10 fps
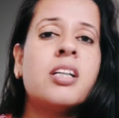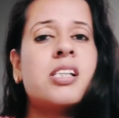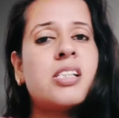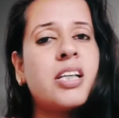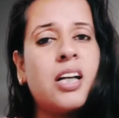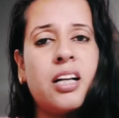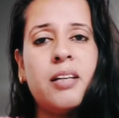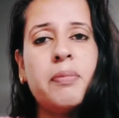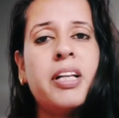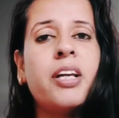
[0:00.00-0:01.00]
जैसे खाने
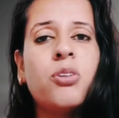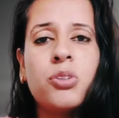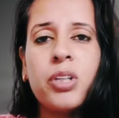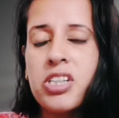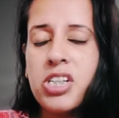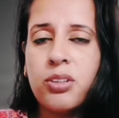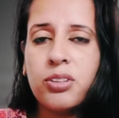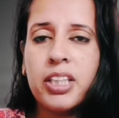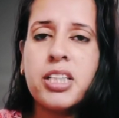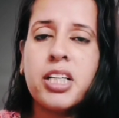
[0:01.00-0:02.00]
पीने की उनको इच्छा
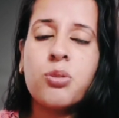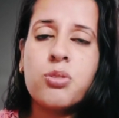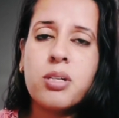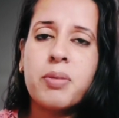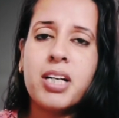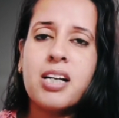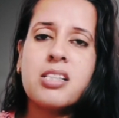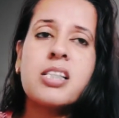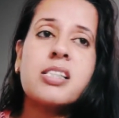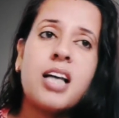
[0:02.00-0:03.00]
होती है ठीक उसी प्रकार
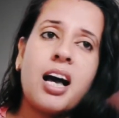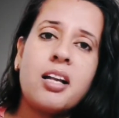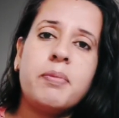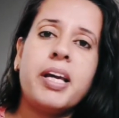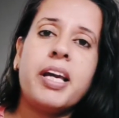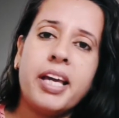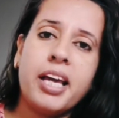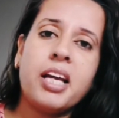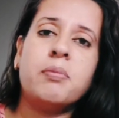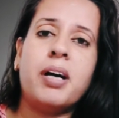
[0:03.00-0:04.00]
से साल में
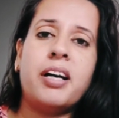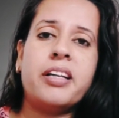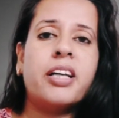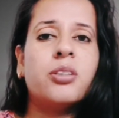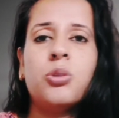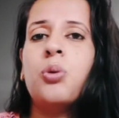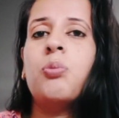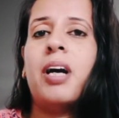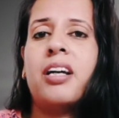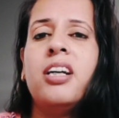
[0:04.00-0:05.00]
एक बार या दो
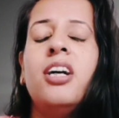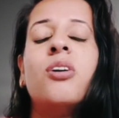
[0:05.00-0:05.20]
बार